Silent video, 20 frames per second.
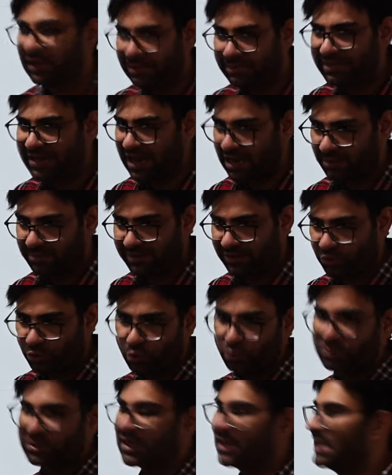अब यहाँ पर
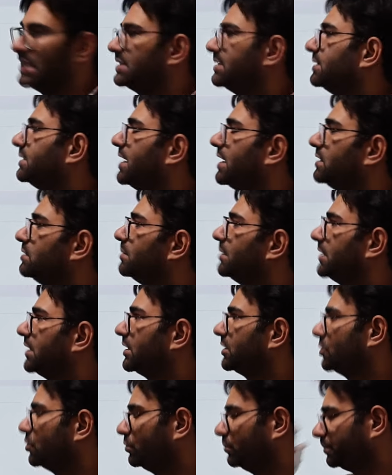दूसरा एक सिद्धांत
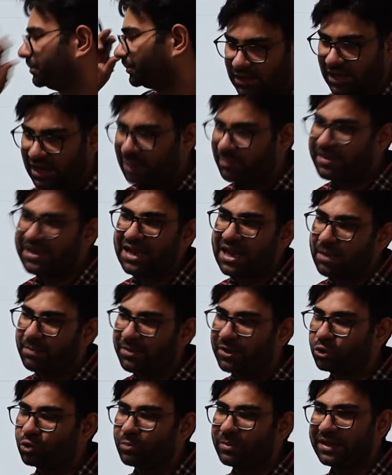बताता हूँ अभी यहाँ
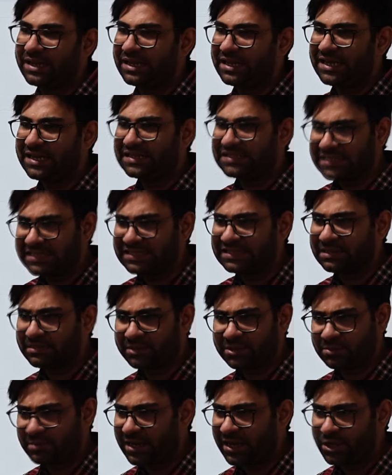पर तुम्हें एक चीज़
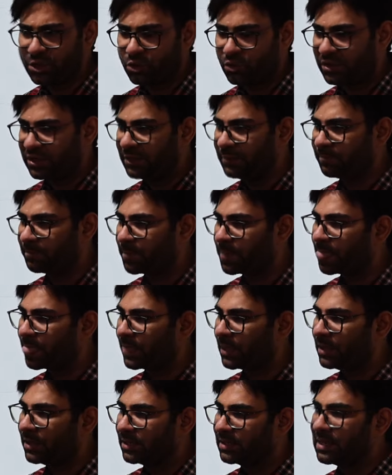समझ में आई होगी
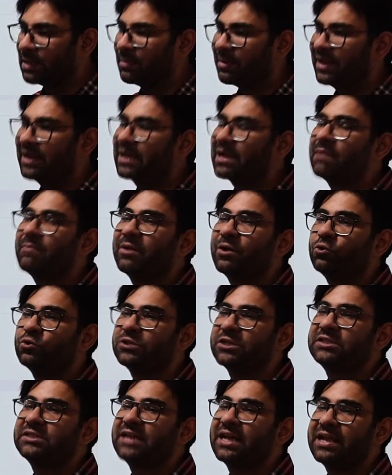कि अमेरिका में
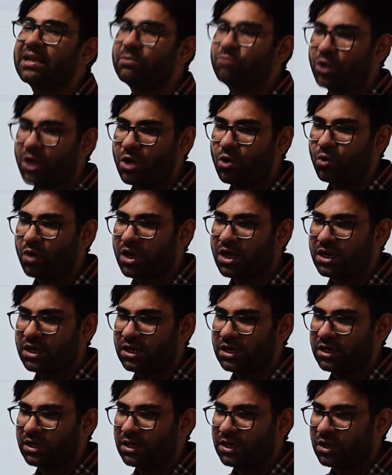कुछ अच्छा या बुरा होगा
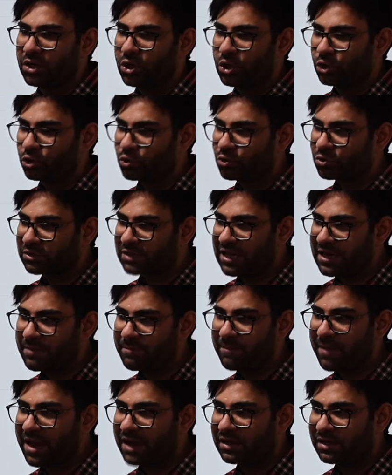तो उसका
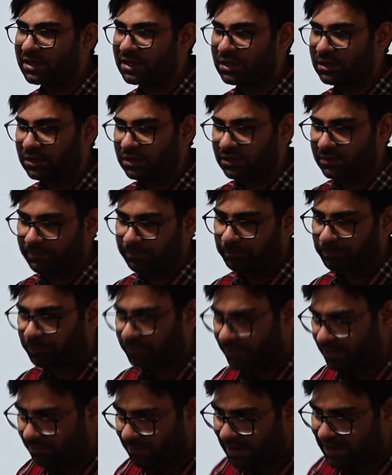इम्पैक्ट ना
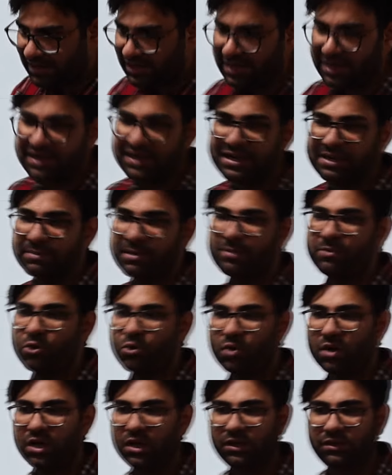बाकी कंट्री पे भी
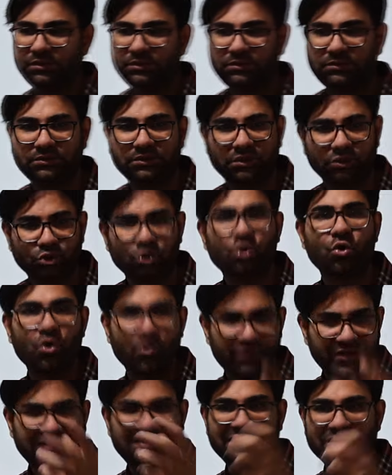होगा तो
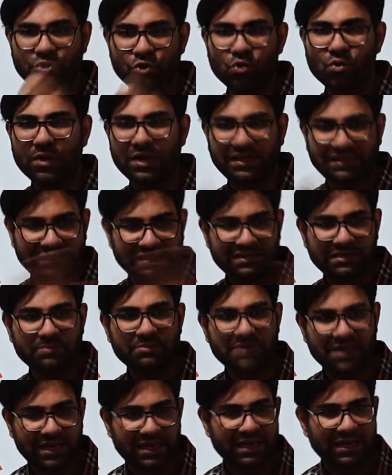कोविड से शुरू करते हैं
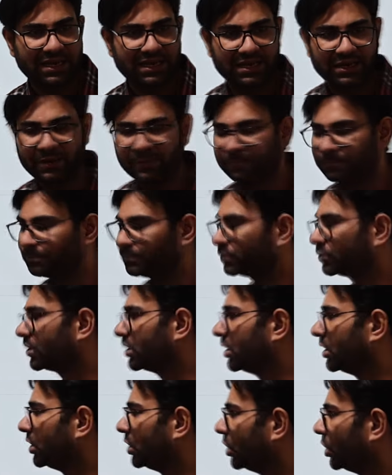समझाने के लिए
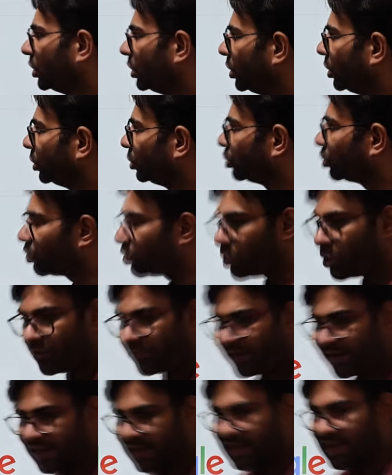तो
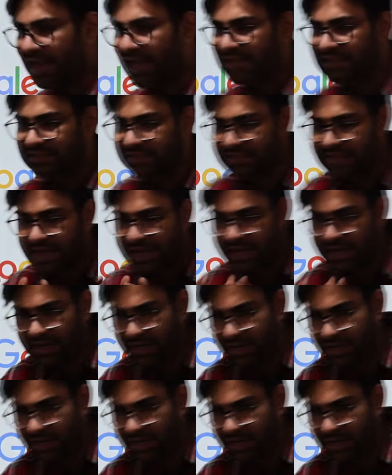कोविड एक ऐसा